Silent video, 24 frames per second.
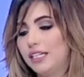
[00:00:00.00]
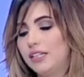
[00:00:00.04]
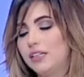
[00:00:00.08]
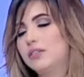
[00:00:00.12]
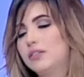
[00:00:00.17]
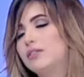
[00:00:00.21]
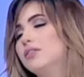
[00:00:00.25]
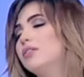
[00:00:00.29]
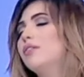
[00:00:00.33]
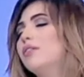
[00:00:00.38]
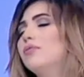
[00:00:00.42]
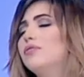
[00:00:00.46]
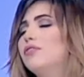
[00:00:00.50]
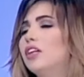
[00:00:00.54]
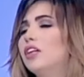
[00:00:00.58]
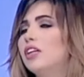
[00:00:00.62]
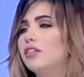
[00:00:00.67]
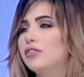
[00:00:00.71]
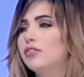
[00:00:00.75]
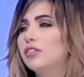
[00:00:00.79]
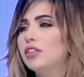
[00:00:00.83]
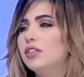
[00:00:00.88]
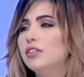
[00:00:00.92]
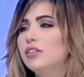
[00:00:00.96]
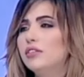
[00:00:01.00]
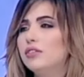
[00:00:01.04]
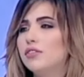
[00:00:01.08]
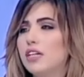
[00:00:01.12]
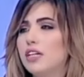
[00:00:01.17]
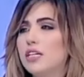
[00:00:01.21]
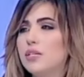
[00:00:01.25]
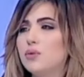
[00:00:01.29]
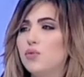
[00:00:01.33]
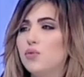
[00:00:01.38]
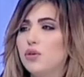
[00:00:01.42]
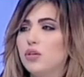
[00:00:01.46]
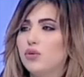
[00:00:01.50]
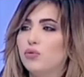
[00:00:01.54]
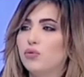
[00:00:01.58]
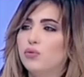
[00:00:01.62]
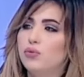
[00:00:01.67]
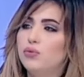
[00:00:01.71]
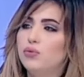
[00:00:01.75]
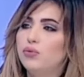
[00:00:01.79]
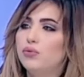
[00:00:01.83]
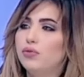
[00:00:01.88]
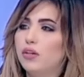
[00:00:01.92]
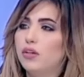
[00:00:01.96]
يعني طب فلنفترض في أسوأ
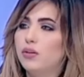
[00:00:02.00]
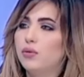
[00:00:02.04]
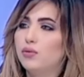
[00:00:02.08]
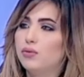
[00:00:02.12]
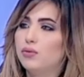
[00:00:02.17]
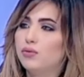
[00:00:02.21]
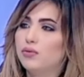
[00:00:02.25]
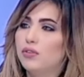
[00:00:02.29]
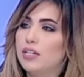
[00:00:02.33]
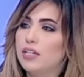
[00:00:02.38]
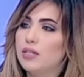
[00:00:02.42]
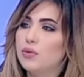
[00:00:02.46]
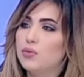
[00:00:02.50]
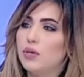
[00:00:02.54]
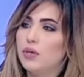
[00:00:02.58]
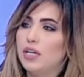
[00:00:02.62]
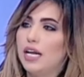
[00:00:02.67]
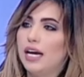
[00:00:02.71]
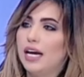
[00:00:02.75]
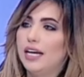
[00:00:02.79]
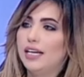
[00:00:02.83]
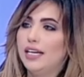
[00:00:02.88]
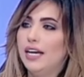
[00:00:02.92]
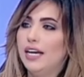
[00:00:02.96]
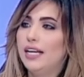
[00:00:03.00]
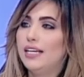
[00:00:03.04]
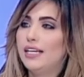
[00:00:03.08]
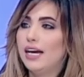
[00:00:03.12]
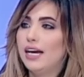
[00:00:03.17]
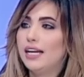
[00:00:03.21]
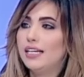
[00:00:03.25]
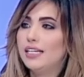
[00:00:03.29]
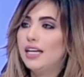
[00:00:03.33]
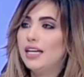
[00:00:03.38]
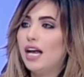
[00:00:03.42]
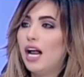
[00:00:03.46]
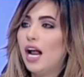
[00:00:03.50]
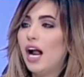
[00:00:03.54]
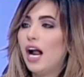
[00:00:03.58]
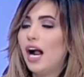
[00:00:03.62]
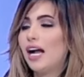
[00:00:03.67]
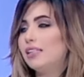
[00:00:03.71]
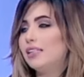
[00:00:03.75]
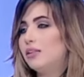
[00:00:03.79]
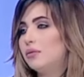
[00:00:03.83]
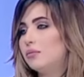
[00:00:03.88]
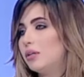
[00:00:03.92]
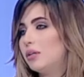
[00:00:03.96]
الظروف أو في أسوأ الأحيان يعني
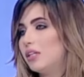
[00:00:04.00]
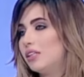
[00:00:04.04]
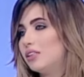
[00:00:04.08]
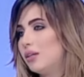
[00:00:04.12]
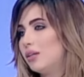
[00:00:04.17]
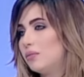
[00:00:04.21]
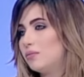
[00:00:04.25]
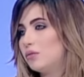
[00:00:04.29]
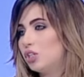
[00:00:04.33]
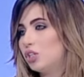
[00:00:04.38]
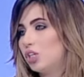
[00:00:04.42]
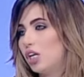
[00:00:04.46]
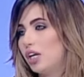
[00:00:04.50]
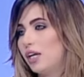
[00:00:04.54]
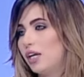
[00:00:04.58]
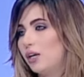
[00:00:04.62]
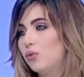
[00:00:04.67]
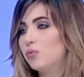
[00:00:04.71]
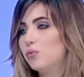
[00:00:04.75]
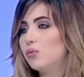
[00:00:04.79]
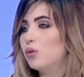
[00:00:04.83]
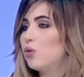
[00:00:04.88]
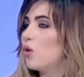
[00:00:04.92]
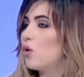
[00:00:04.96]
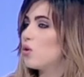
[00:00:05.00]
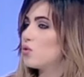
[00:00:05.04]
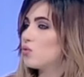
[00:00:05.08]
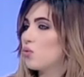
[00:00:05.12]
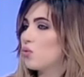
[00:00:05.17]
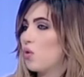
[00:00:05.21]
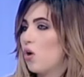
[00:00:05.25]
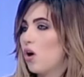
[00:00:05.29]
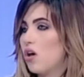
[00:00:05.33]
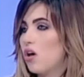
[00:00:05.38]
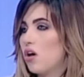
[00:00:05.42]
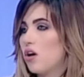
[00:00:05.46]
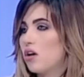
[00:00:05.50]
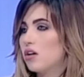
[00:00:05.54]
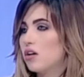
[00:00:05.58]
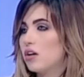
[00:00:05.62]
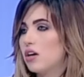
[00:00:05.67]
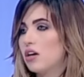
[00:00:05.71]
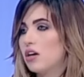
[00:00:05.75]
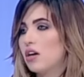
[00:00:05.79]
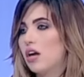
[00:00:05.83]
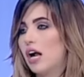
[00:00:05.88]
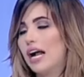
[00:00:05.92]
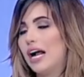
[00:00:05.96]
حد ما تمش علاجه من هو
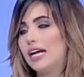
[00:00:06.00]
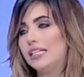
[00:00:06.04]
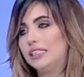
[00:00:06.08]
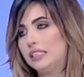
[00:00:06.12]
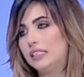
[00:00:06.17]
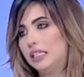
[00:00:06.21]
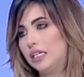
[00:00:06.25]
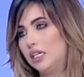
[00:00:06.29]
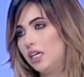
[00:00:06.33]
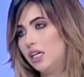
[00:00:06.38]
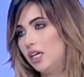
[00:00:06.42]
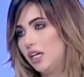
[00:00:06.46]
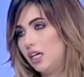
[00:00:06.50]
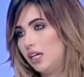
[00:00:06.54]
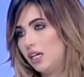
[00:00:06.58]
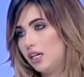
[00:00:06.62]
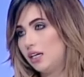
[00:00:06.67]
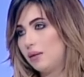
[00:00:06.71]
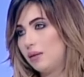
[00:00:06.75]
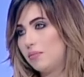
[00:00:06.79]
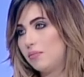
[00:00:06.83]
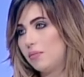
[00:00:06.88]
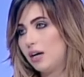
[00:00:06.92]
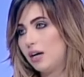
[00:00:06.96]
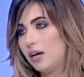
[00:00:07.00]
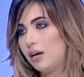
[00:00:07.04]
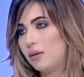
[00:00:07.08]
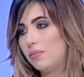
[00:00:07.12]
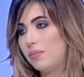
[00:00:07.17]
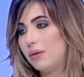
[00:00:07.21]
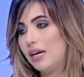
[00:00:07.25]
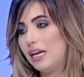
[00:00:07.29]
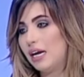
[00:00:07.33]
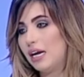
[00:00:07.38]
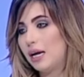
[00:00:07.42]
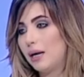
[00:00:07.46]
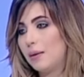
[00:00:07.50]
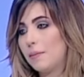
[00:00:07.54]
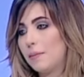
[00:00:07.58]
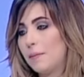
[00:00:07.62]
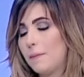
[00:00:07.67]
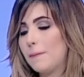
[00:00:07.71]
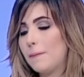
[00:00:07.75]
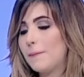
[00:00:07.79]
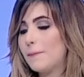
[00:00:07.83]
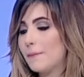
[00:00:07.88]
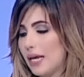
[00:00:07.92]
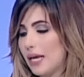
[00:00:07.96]
صغير آه، حتى لما بلغ
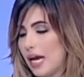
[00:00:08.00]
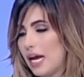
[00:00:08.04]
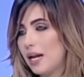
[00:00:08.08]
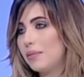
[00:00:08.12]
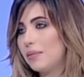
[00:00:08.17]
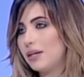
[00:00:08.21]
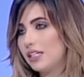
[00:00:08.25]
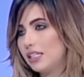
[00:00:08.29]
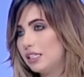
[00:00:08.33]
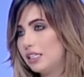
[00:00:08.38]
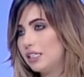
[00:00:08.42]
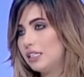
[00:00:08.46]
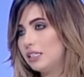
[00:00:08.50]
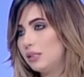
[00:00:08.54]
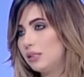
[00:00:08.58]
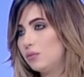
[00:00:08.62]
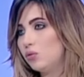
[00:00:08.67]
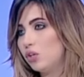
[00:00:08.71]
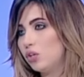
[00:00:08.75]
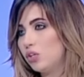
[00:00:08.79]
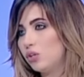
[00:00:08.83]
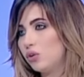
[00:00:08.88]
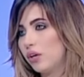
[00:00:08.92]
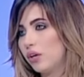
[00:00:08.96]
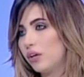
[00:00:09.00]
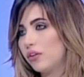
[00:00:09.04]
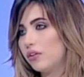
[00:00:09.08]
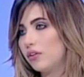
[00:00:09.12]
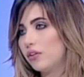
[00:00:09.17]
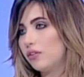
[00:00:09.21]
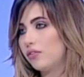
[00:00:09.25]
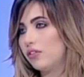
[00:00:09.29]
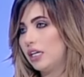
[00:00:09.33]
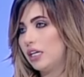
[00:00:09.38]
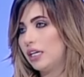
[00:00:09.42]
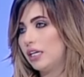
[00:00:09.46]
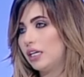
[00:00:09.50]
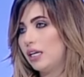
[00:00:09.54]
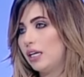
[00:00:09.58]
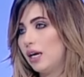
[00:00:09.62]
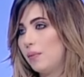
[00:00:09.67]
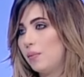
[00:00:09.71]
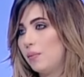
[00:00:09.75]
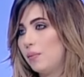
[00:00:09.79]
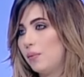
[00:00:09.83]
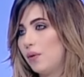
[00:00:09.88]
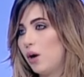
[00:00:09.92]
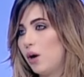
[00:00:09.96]
هل بعد كده ده ممكن يؤثر في
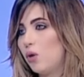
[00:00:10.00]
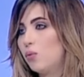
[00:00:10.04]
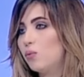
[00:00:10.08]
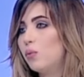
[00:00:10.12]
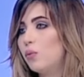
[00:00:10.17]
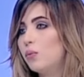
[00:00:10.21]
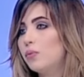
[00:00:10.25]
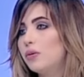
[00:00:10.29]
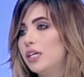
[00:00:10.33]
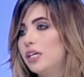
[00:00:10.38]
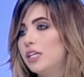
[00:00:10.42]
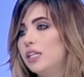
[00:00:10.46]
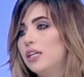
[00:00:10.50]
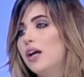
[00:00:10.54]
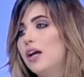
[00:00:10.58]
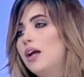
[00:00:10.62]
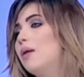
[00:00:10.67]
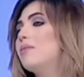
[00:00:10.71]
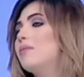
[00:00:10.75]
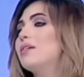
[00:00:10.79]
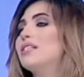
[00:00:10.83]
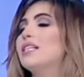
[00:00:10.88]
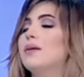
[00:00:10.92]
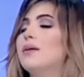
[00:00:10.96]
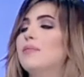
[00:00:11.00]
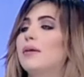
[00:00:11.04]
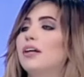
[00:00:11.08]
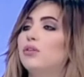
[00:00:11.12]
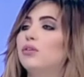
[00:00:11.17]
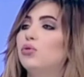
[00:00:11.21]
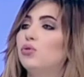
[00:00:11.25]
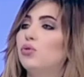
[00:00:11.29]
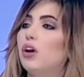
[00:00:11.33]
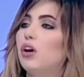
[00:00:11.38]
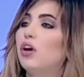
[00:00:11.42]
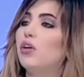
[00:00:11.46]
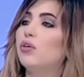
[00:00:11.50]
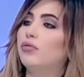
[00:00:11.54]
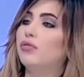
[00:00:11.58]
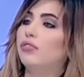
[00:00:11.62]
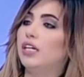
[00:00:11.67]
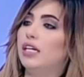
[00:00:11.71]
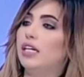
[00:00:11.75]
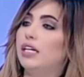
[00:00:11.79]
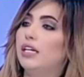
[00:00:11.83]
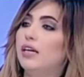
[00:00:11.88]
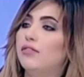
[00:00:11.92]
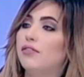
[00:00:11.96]
الانجاب او ممكن مثلا يبقى عنده تاخر
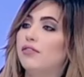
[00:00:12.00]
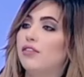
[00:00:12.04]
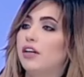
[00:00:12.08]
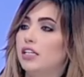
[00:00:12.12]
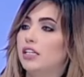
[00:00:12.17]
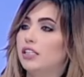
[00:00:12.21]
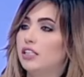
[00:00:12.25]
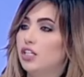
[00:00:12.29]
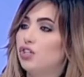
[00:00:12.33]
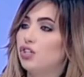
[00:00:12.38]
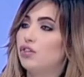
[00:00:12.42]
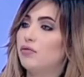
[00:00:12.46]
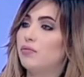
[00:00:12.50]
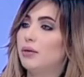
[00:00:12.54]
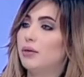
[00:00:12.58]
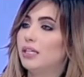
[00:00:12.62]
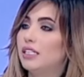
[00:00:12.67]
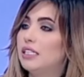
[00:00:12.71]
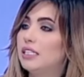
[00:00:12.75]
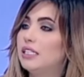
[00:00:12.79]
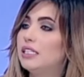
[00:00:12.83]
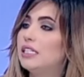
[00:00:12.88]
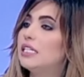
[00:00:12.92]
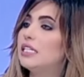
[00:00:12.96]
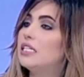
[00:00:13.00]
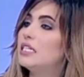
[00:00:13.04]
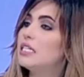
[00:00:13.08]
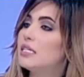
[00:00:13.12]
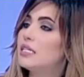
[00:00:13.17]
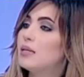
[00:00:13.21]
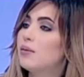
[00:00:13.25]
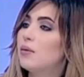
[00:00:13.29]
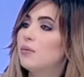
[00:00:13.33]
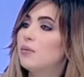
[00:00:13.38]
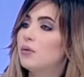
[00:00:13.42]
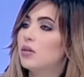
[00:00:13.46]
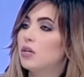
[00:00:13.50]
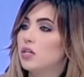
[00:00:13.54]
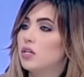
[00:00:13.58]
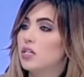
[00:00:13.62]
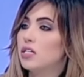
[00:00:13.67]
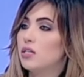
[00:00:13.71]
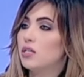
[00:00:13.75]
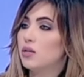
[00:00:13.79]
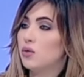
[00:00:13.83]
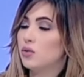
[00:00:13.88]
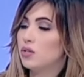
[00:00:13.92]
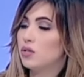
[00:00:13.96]
في الانجاب فنكتشف بعد كده ان السبب
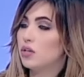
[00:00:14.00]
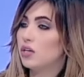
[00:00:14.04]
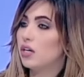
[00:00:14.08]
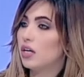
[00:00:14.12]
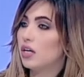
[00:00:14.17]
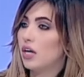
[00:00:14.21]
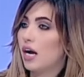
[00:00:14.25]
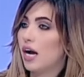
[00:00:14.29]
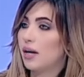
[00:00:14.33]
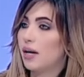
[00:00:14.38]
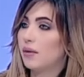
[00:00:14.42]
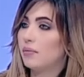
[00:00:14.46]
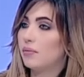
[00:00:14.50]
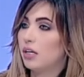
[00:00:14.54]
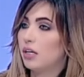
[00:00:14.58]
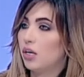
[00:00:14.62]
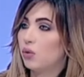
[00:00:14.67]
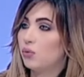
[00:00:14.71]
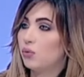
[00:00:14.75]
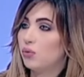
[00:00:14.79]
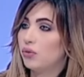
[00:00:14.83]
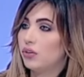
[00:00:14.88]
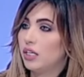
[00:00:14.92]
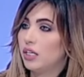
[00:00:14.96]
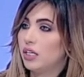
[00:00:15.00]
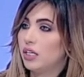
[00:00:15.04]
الرئيسي هو صغر حجم العضو